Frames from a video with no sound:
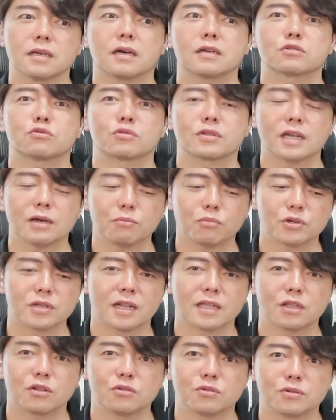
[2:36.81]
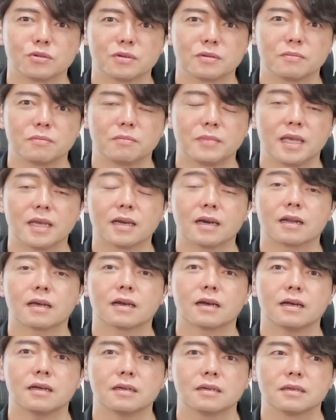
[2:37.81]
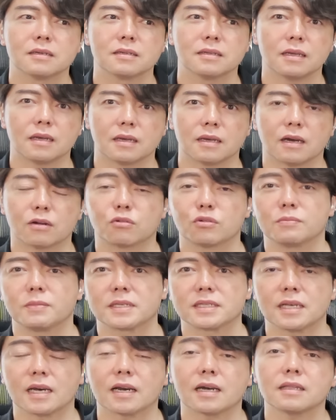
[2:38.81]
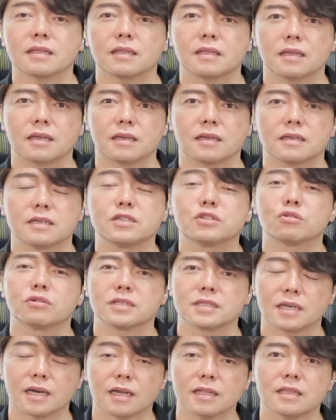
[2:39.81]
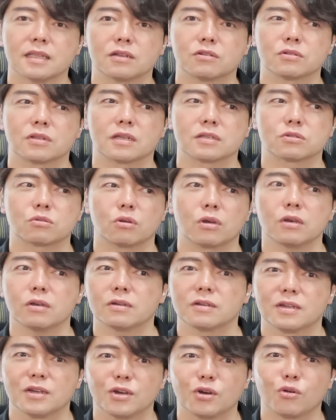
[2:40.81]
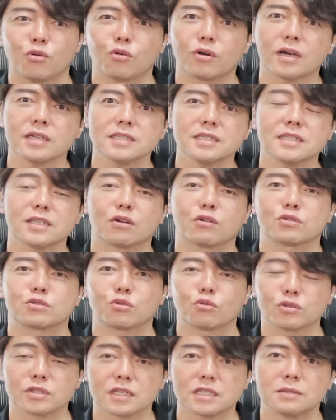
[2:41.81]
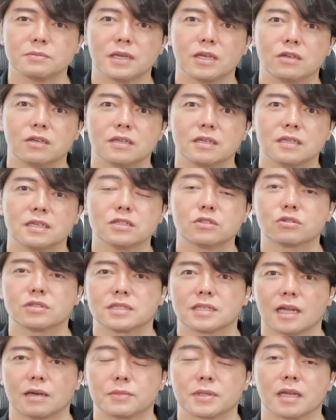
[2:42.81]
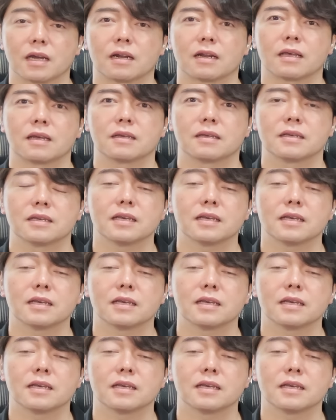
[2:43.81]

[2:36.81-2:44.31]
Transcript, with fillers: いや、その担保に入れてる銘柄がね、あの今下がって、一緒に下がってるんですえ、おかしいだろう、その説明いつしたみたいなね。